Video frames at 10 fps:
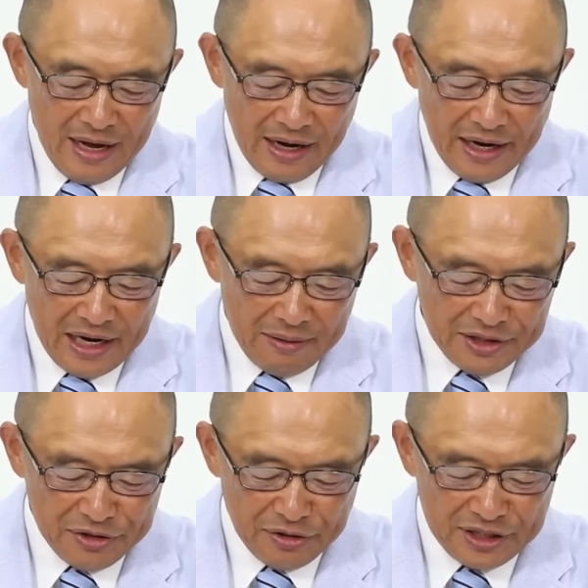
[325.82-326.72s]
彼らは
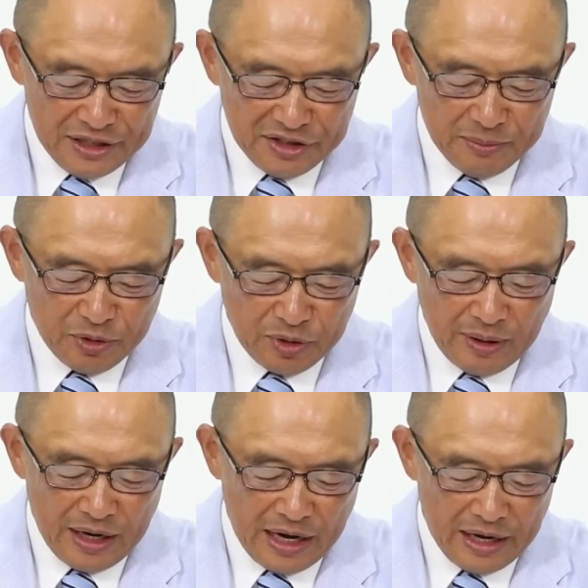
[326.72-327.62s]
主の地に住むこと
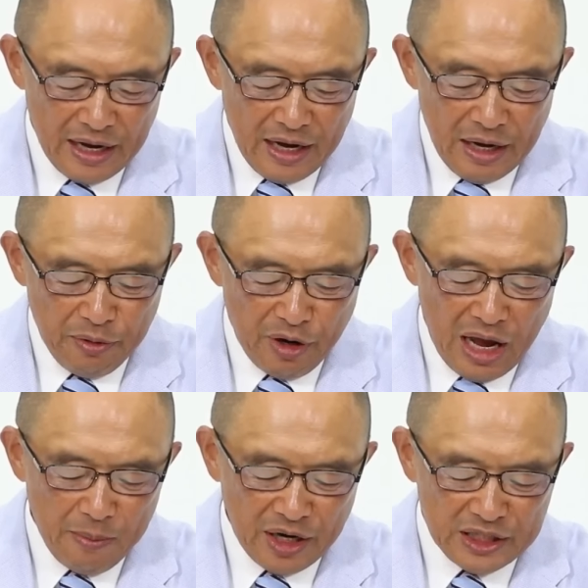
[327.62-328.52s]
はない
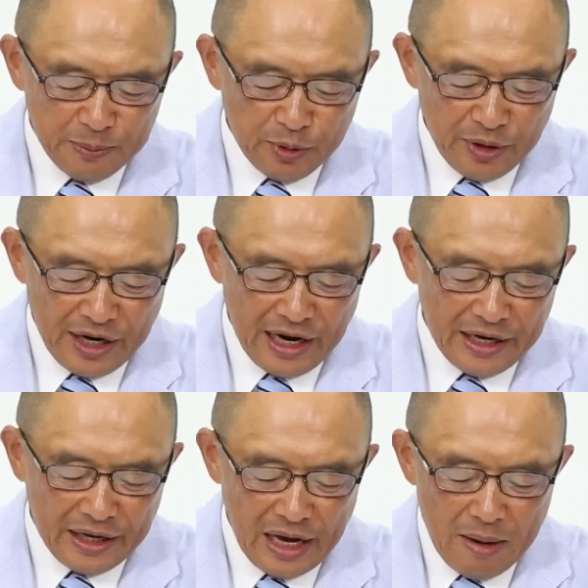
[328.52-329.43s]
エフライムはエジプトに
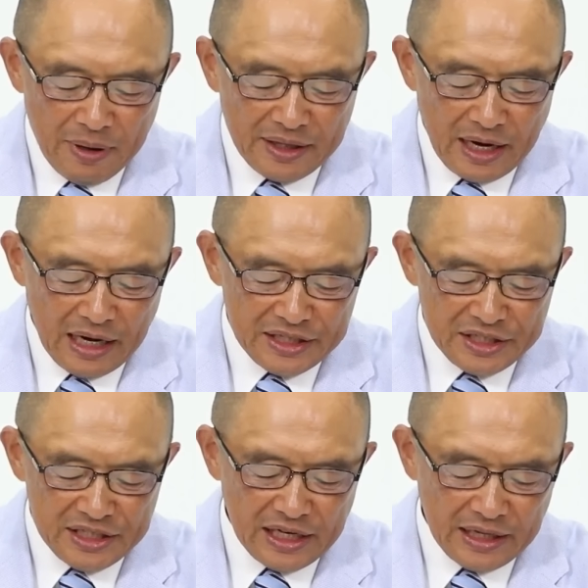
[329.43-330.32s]
帰りまた
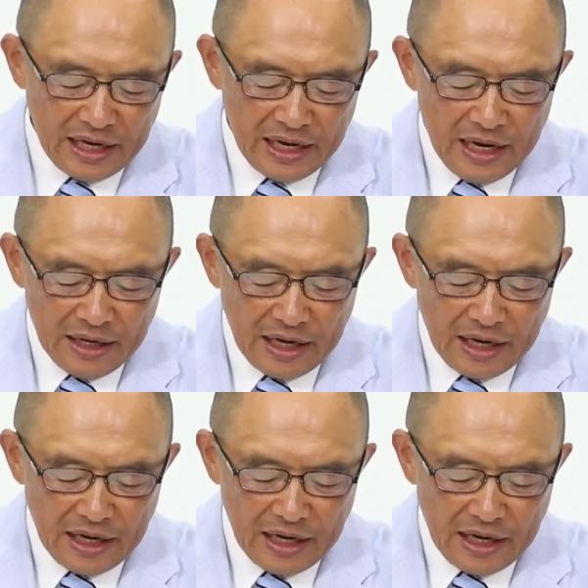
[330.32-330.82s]
アッシリアで